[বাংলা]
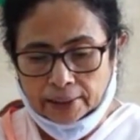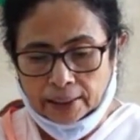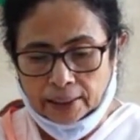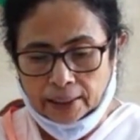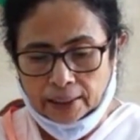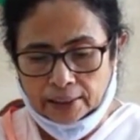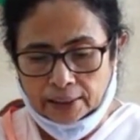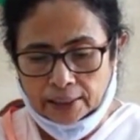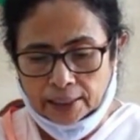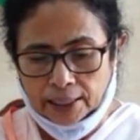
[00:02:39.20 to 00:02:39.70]

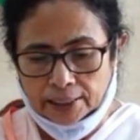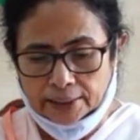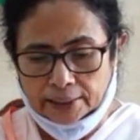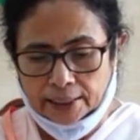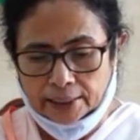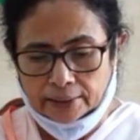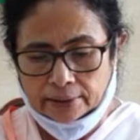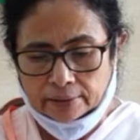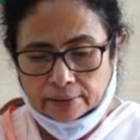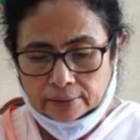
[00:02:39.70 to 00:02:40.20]
ব্যাংকিং
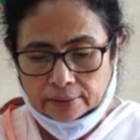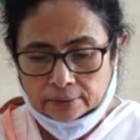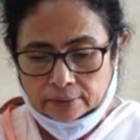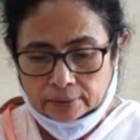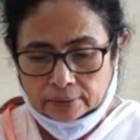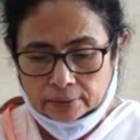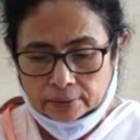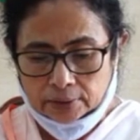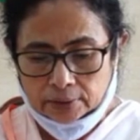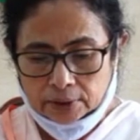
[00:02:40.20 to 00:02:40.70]
রিলেটেড
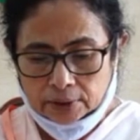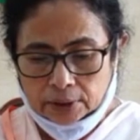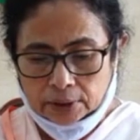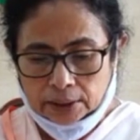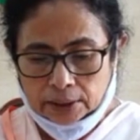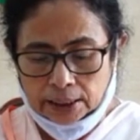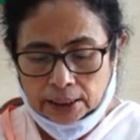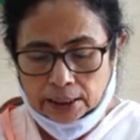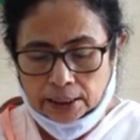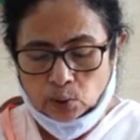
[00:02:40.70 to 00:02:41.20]

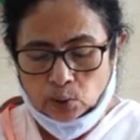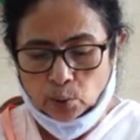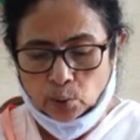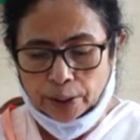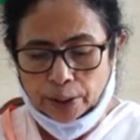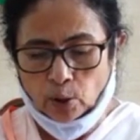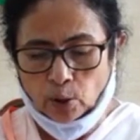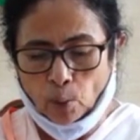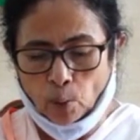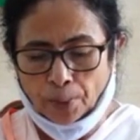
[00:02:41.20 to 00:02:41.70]

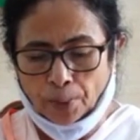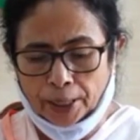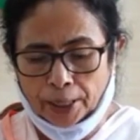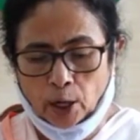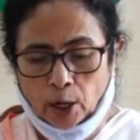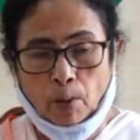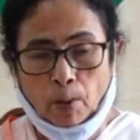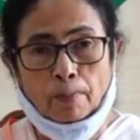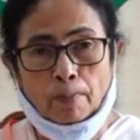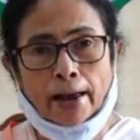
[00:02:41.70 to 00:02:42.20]
ইনক্লুডিং
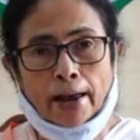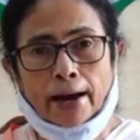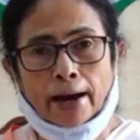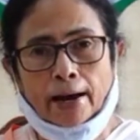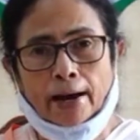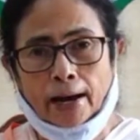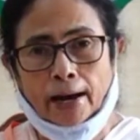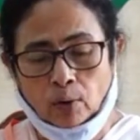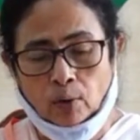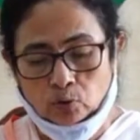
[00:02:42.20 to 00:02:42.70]
ওপেনিং অফ
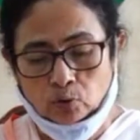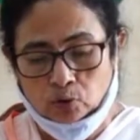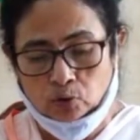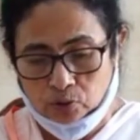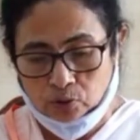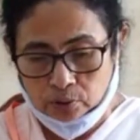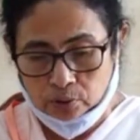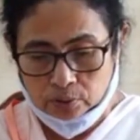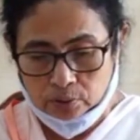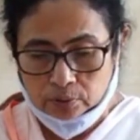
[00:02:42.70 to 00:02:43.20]
ব্যাংক
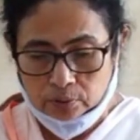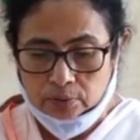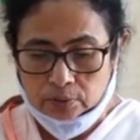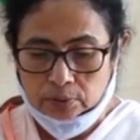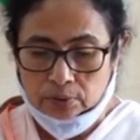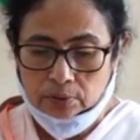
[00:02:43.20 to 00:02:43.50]
অ্যাকাউন্টস